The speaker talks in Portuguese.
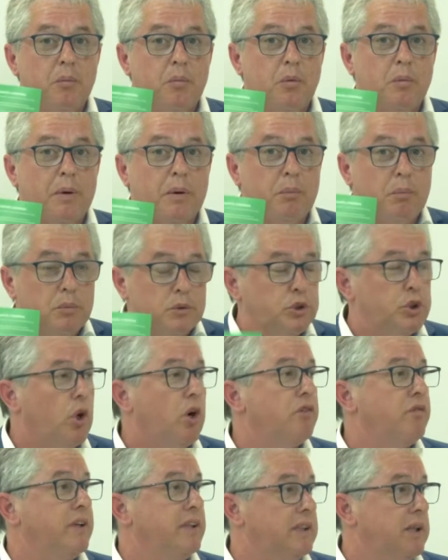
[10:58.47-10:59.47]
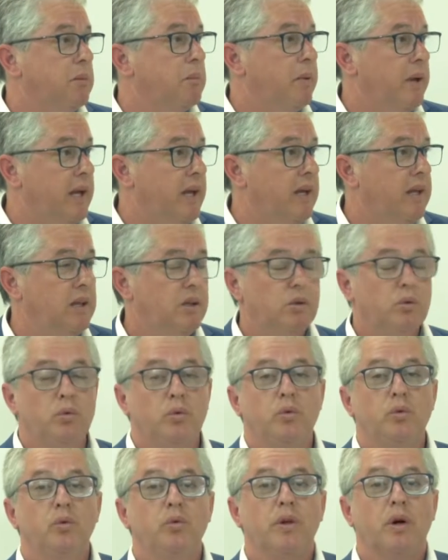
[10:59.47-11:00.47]
para uma jovem também,
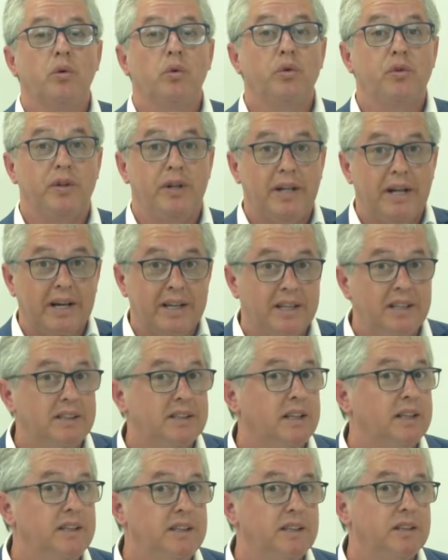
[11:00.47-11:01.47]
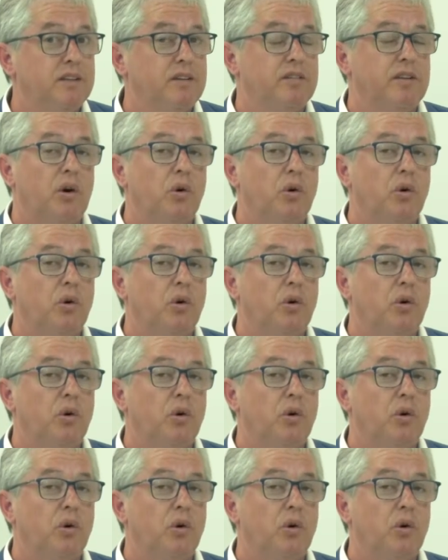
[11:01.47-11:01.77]
nos, nos uhum. aconselhar, que entendia de